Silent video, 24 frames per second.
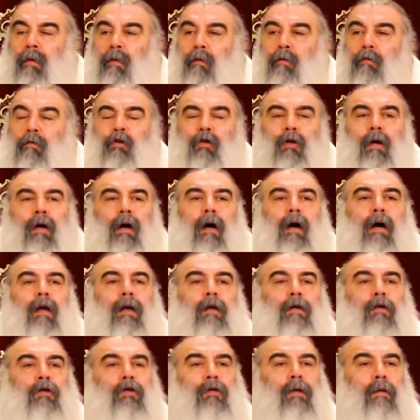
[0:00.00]
يشع
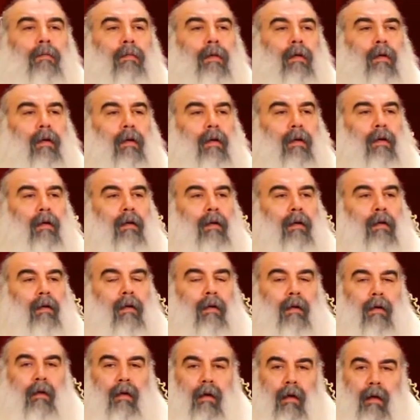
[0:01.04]
على الجميع
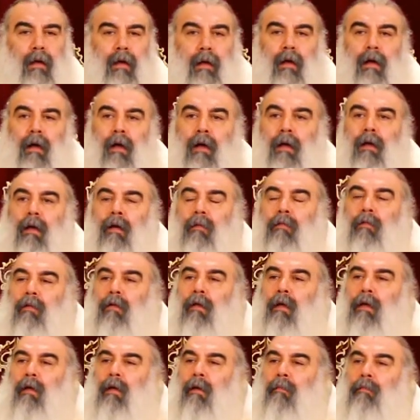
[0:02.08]
إلا على
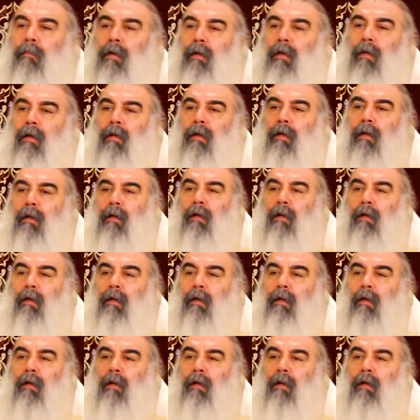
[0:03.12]
المتكبرين